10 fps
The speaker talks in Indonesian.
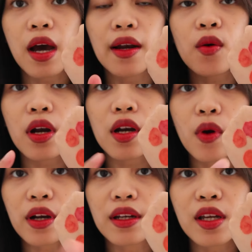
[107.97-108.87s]
karena
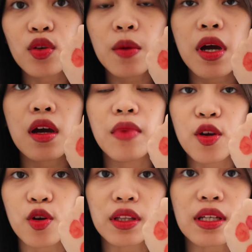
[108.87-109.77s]
warna-warna dia tuh emang
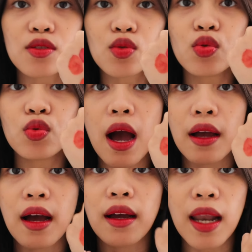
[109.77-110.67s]
mayoritas tuh
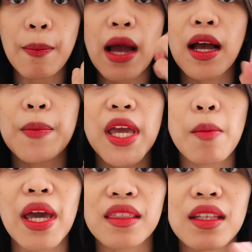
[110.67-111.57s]
agak gelap, agak
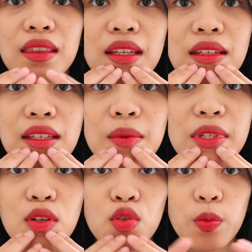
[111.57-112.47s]
pigmented jadinya
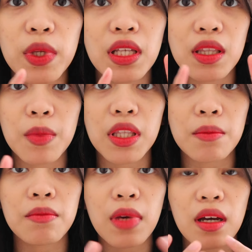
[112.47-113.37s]
bisa nutupin
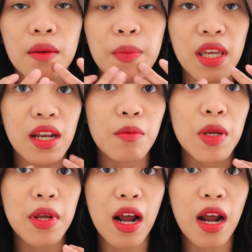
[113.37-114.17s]
item-item uh, pinggiran bibir